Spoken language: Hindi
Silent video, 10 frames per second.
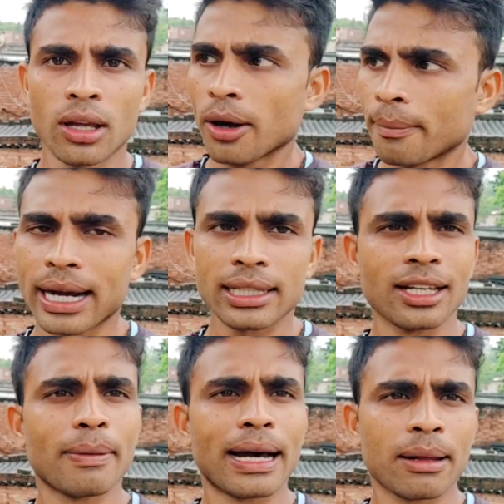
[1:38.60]
भर्ती
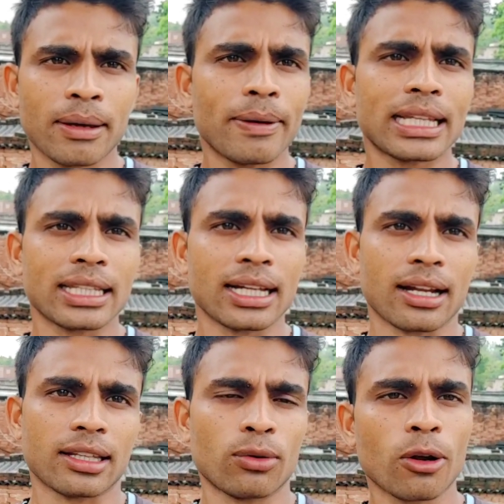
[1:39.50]
के बारे में बताता
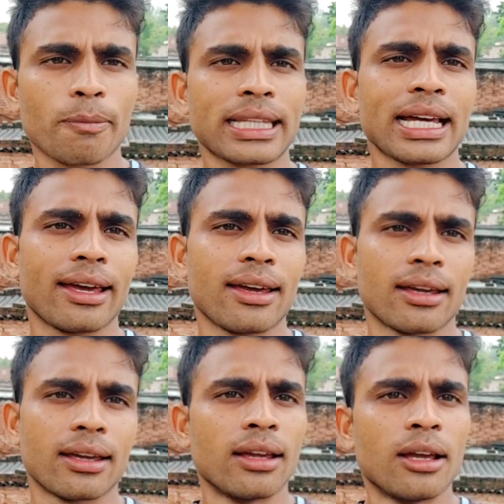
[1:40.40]
रहता हूँ और पता है
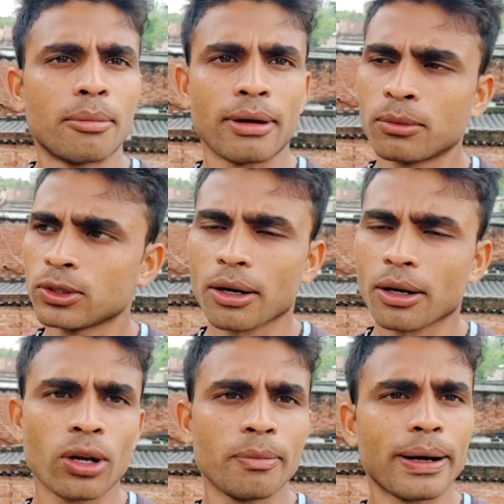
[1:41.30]
मैं मुझे
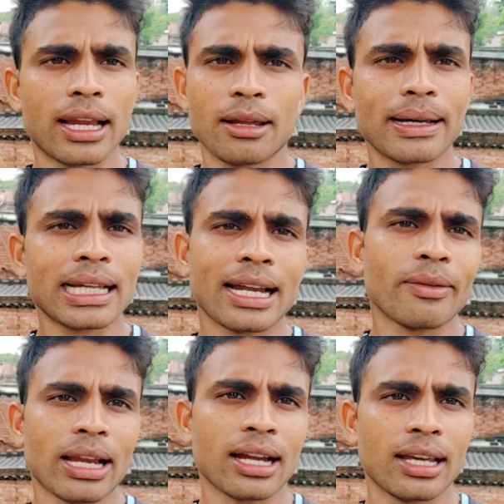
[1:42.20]
कोई पहले
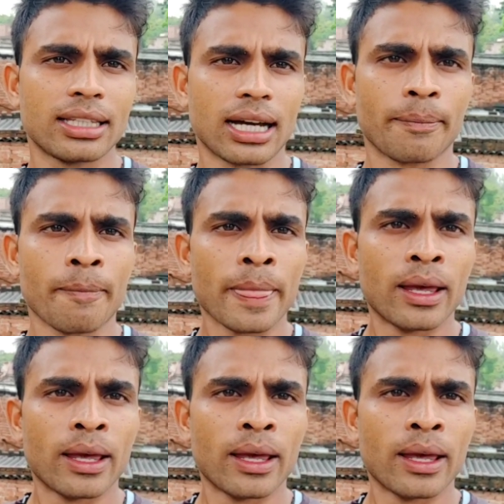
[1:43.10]
बताने वाला नहीं था